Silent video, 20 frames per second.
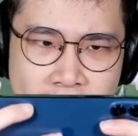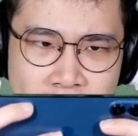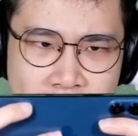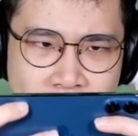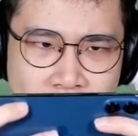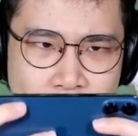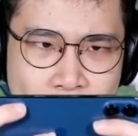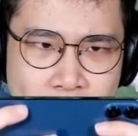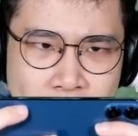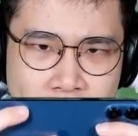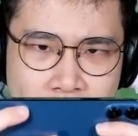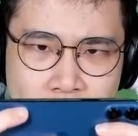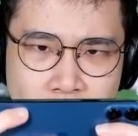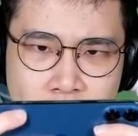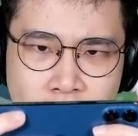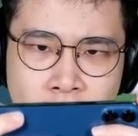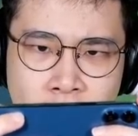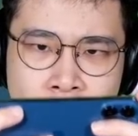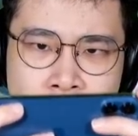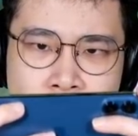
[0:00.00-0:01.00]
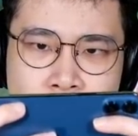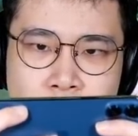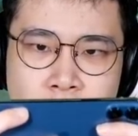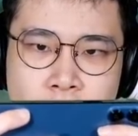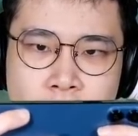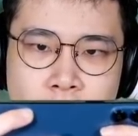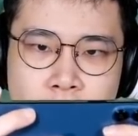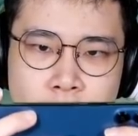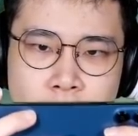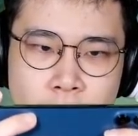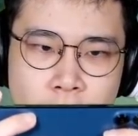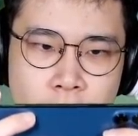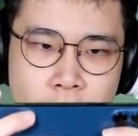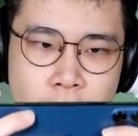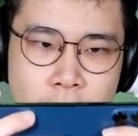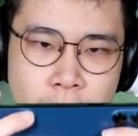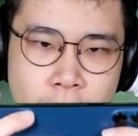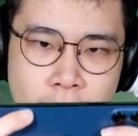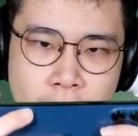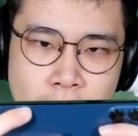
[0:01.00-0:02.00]
Kenapa ya?
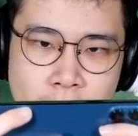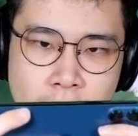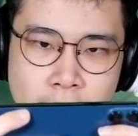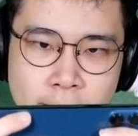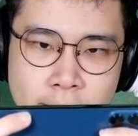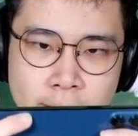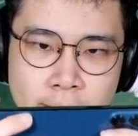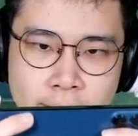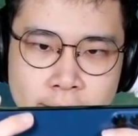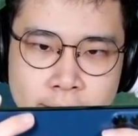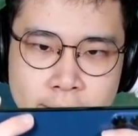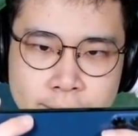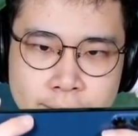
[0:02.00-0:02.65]
Oke okay, guys.